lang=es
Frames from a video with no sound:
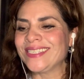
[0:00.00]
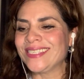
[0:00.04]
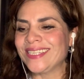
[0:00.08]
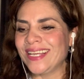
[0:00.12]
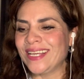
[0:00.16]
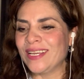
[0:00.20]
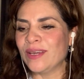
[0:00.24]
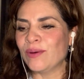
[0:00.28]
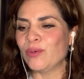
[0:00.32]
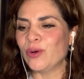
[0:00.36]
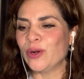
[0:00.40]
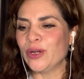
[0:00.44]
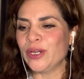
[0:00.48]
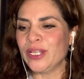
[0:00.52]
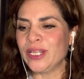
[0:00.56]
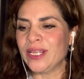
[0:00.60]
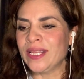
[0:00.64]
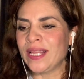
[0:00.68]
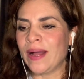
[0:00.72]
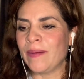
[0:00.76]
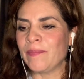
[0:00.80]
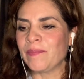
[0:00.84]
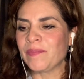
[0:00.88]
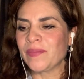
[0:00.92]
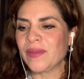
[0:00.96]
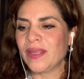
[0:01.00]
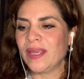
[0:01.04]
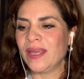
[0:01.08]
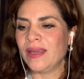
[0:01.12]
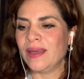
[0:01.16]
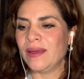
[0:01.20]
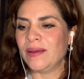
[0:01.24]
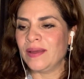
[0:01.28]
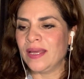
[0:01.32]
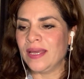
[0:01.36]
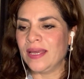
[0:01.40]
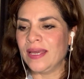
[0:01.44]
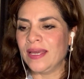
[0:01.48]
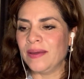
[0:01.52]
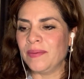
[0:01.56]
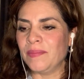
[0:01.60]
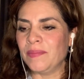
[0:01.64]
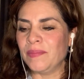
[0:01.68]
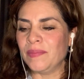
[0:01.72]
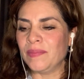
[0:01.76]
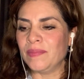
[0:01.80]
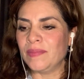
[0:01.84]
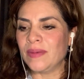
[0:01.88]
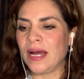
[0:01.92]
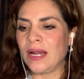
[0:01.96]
sí, qué bonita.
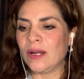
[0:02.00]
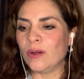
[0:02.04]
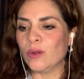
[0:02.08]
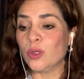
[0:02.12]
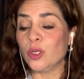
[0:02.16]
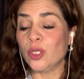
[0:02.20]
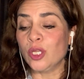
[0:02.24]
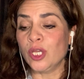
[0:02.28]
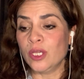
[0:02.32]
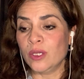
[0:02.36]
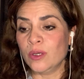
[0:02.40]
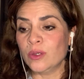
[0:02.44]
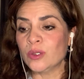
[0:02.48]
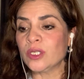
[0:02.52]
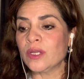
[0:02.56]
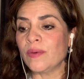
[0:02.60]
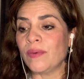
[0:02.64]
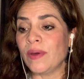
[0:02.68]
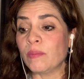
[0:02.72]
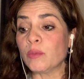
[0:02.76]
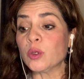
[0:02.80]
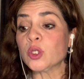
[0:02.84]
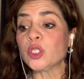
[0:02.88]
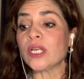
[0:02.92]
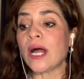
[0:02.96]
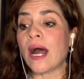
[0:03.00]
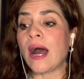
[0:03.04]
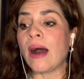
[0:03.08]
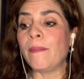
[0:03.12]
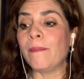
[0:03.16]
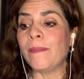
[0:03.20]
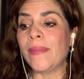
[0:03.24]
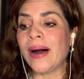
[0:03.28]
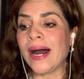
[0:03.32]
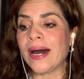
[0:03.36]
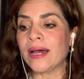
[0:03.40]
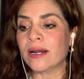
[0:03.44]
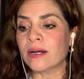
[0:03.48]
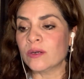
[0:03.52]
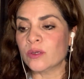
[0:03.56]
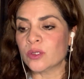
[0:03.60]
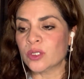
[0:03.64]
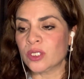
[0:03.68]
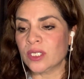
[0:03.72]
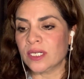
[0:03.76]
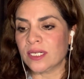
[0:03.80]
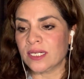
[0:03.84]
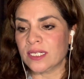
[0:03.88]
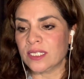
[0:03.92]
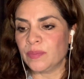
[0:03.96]
Eh, a los niños debemos
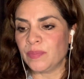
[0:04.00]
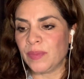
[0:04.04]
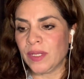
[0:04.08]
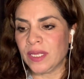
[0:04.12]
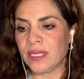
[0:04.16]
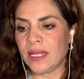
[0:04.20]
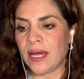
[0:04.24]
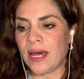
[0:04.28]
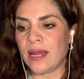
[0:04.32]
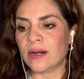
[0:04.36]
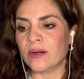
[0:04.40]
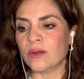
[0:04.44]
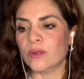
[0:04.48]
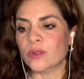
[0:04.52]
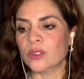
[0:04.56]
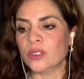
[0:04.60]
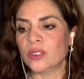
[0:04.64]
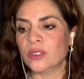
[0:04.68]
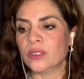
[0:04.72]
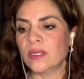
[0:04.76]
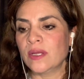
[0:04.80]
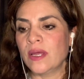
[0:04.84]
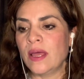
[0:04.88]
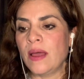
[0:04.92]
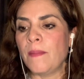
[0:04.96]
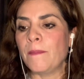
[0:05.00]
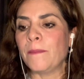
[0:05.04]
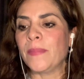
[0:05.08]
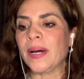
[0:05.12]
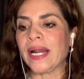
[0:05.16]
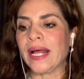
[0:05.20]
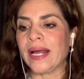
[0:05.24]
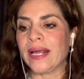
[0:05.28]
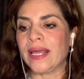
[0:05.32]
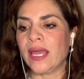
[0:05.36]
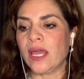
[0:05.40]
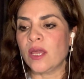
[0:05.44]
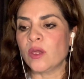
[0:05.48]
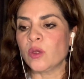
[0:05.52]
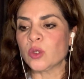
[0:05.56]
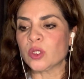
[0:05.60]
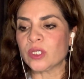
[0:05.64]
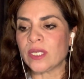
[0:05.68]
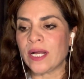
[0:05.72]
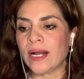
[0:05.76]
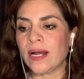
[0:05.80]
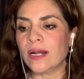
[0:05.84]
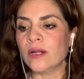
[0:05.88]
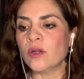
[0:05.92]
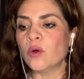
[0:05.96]
amarlos y respetarlos para que
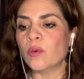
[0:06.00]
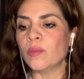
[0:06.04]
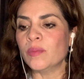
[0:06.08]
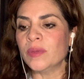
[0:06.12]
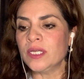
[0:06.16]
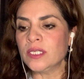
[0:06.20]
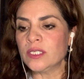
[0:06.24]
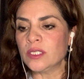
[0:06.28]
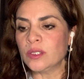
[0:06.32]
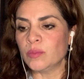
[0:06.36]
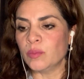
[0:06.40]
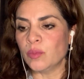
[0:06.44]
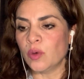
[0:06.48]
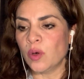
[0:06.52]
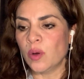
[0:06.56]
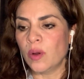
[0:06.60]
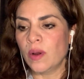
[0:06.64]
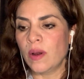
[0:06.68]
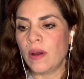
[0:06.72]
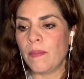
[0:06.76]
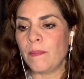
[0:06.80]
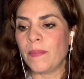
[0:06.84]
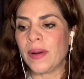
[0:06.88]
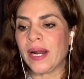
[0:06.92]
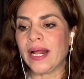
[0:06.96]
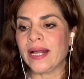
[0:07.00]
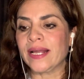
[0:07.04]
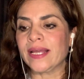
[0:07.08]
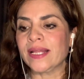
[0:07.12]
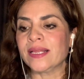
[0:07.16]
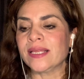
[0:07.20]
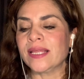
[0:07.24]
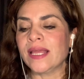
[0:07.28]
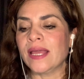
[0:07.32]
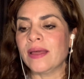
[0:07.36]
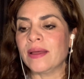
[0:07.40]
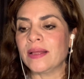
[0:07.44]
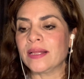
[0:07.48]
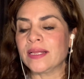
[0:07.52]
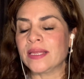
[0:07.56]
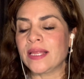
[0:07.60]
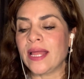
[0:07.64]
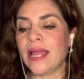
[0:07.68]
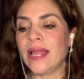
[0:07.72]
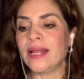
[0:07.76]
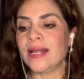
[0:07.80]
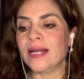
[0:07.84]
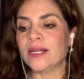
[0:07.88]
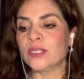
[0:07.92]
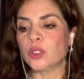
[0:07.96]
ellos hagan lo mismo, para que
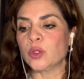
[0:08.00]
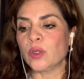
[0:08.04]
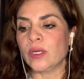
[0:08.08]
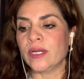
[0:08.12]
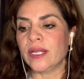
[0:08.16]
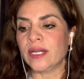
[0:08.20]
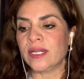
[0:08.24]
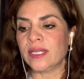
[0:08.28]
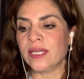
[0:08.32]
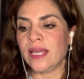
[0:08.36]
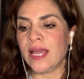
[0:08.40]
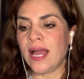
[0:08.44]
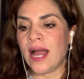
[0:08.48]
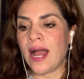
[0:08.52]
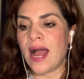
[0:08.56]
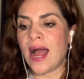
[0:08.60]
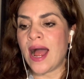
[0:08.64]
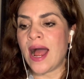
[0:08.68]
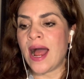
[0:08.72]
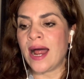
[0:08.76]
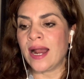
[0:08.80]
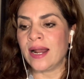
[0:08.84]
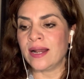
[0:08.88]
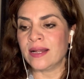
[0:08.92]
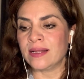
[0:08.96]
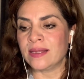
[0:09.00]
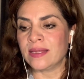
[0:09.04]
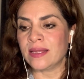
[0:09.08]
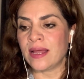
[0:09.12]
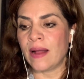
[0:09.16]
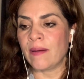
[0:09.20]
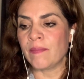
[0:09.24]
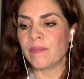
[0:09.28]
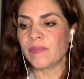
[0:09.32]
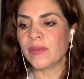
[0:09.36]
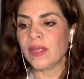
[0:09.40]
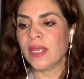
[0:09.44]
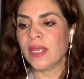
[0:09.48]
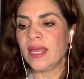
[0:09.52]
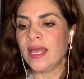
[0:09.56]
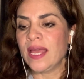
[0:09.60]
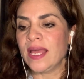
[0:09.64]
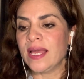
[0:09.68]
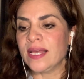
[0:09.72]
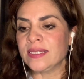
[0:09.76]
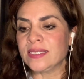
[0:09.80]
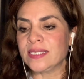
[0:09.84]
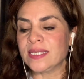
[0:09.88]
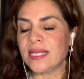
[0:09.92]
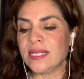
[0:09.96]
tengan su energía alta.
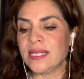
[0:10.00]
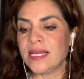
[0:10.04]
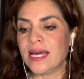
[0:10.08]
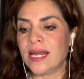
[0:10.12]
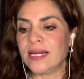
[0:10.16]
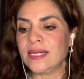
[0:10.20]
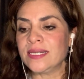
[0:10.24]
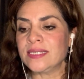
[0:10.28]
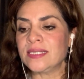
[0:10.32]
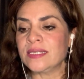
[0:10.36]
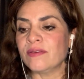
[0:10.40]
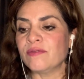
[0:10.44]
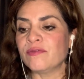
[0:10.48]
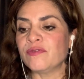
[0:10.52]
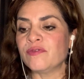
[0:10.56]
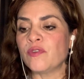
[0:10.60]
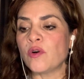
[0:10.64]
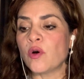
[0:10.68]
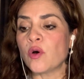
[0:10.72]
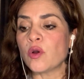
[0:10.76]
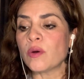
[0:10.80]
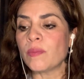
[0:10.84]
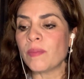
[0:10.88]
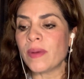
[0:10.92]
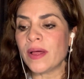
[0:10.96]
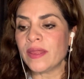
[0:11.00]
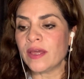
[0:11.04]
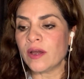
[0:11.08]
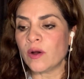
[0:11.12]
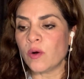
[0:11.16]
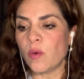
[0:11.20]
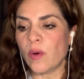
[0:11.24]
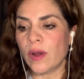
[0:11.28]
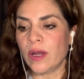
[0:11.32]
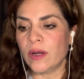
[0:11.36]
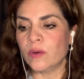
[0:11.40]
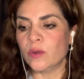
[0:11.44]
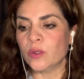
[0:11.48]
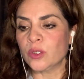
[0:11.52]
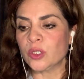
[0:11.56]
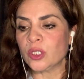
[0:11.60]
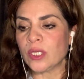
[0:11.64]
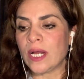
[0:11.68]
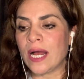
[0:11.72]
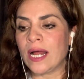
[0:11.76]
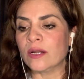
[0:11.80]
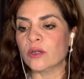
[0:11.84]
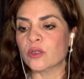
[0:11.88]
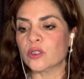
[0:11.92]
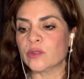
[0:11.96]
Enseñarles en forma de juegos
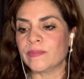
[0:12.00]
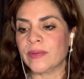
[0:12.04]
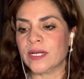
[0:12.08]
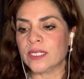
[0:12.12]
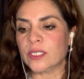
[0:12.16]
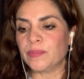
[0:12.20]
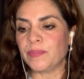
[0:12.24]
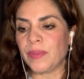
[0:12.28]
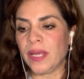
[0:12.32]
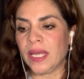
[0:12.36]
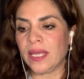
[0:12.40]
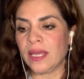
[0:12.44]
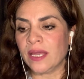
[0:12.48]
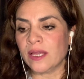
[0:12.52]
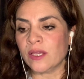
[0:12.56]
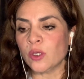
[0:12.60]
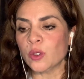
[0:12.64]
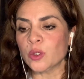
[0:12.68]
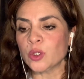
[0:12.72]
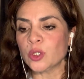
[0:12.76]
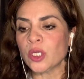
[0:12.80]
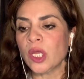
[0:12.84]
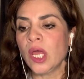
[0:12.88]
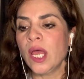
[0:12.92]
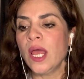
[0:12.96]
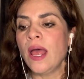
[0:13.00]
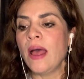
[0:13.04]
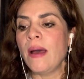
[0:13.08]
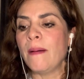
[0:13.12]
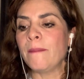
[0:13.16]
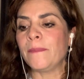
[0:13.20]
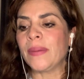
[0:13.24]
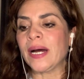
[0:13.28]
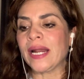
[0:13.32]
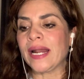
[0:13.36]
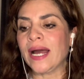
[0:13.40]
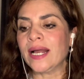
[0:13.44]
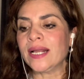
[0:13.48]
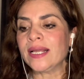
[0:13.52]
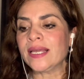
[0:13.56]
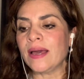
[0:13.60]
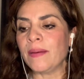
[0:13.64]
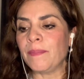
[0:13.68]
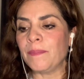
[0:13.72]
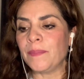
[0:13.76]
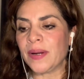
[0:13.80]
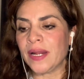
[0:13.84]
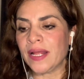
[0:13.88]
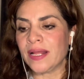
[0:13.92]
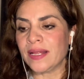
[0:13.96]
a los más pequeños para que
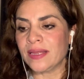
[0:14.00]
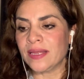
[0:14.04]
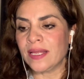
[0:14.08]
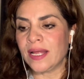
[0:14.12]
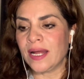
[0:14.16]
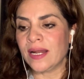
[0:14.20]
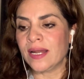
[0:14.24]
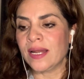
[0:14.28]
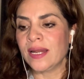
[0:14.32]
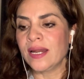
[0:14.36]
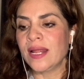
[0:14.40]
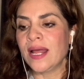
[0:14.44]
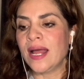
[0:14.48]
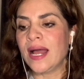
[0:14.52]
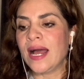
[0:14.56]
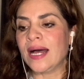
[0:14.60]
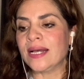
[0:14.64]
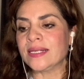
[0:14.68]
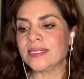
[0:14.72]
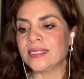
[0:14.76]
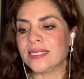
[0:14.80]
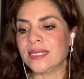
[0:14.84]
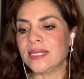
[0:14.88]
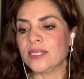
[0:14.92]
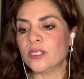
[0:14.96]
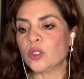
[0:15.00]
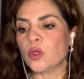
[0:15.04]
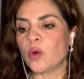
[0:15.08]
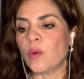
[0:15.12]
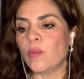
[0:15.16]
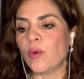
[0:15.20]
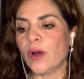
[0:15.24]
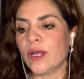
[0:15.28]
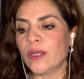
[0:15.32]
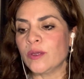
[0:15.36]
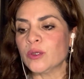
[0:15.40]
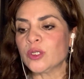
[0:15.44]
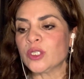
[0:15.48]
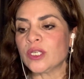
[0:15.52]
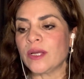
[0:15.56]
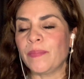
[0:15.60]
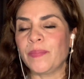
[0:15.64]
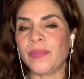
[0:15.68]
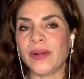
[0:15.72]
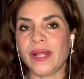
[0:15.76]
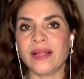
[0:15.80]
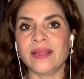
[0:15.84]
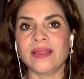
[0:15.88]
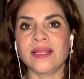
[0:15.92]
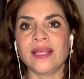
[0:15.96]
aprendan. Así es como ellos
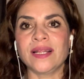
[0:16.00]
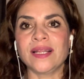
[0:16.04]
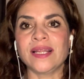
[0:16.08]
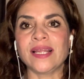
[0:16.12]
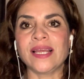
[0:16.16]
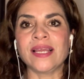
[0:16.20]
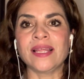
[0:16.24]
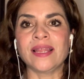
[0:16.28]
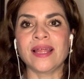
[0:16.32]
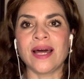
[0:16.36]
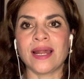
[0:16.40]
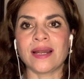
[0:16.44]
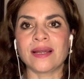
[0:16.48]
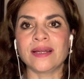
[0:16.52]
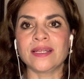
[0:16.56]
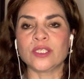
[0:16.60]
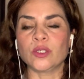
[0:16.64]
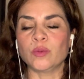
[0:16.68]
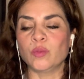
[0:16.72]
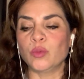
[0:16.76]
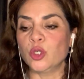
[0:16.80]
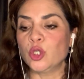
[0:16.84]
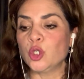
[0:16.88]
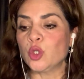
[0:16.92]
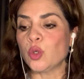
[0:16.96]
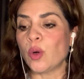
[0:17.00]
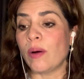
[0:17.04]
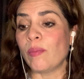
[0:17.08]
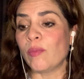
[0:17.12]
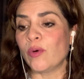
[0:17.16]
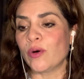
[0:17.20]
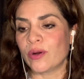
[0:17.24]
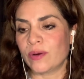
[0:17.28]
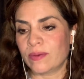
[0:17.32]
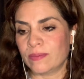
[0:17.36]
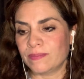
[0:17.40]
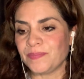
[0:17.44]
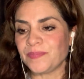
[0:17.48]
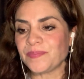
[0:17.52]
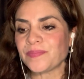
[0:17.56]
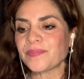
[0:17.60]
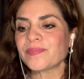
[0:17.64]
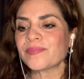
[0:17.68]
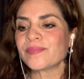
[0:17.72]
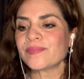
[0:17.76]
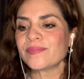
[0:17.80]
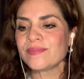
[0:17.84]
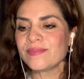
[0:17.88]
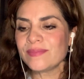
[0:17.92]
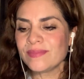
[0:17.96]
aprenden y darles mucho amor.
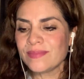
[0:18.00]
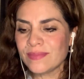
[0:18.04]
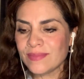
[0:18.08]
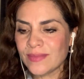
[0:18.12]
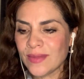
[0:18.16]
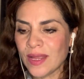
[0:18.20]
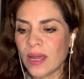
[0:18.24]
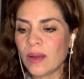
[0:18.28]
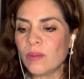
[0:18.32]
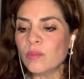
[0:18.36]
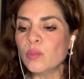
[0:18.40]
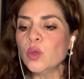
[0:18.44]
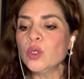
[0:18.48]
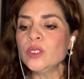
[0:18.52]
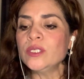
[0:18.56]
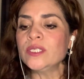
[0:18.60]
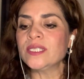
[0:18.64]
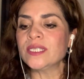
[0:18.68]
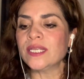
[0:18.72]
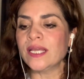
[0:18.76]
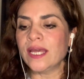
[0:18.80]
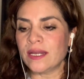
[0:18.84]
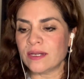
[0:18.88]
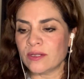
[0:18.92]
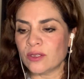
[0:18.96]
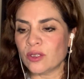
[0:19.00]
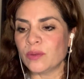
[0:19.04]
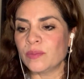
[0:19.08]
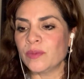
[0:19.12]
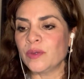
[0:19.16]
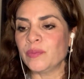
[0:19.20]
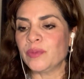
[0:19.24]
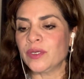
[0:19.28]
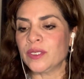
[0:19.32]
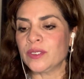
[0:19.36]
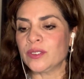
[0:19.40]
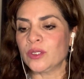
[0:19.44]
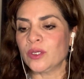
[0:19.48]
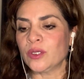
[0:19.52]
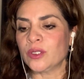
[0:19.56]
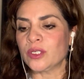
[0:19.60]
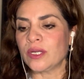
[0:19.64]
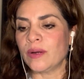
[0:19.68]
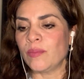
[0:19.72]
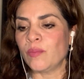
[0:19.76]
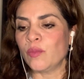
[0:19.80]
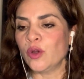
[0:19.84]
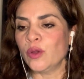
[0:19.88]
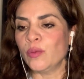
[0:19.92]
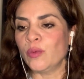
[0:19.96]
Muy cierto, mi
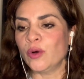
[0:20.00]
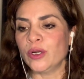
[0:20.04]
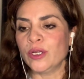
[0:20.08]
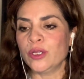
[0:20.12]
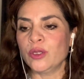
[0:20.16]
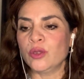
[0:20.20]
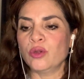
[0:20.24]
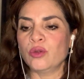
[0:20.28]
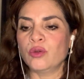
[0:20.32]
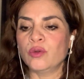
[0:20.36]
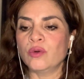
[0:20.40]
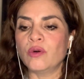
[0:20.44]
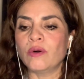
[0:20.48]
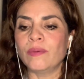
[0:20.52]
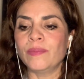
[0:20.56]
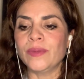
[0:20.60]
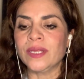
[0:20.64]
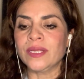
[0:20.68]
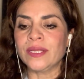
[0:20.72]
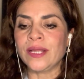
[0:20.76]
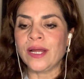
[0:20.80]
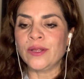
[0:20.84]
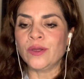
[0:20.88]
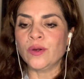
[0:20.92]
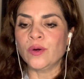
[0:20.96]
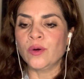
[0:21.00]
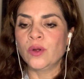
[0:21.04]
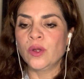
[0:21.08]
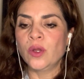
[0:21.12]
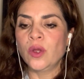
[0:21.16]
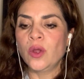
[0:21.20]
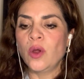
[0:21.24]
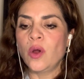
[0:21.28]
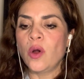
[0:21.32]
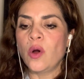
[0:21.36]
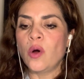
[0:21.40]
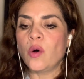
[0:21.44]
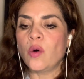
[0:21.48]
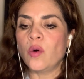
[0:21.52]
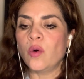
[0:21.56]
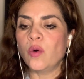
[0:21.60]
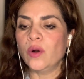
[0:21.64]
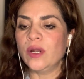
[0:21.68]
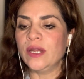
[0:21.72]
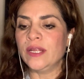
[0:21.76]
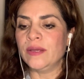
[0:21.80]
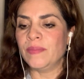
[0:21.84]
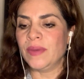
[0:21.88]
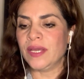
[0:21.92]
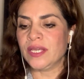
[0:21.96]
preciosa, muy bonito tu comentario,
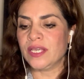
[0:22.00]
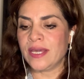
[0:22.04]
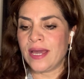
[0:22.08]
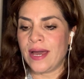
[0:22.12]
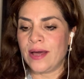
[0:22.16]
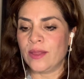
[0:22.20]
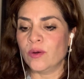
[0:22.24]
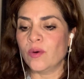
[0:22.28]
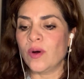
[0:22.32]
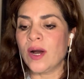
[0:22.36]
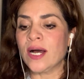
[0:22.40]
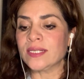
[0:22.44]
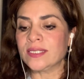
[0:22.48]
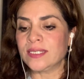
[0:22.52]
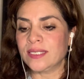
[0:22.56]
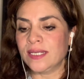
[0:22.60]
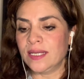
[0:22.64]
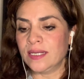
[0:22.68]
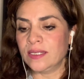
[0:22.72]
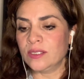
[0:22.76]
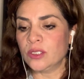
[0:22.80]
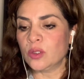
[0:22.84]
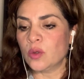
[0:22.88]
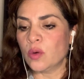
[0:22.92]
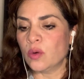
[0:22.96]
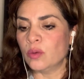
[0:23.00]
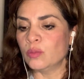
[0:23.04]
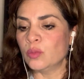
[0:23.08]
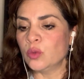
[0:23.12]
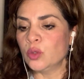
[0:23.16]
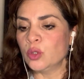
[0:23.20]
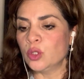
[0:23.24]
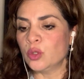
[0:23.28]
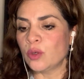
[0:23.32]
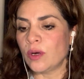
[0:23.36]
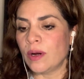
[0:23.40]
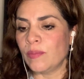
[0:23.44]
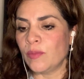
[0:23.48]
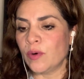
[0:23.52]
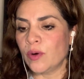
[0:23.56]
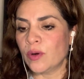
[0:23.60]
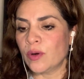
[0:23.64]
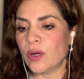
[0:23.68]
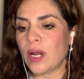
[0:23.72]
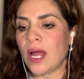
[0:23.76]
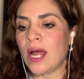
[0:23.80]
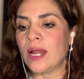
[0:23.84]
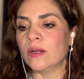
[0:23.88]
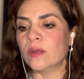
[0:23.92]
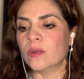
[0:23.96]
Juli Mellado. Así es, con mucho amor
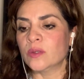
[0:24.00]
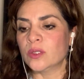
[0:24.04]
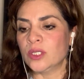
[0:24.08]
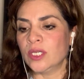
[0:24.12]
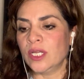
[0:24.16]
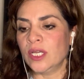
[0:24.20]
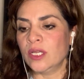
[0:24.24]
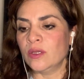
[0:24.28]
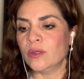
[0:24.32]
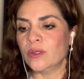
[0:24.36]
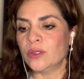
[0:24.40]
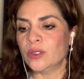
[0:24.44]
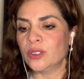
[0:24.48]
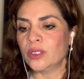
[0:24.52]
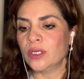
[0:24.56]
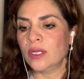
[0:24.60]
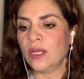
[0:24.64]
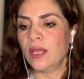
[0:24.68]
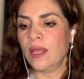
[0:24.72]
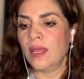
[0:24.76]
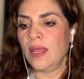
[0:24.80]
a los niños.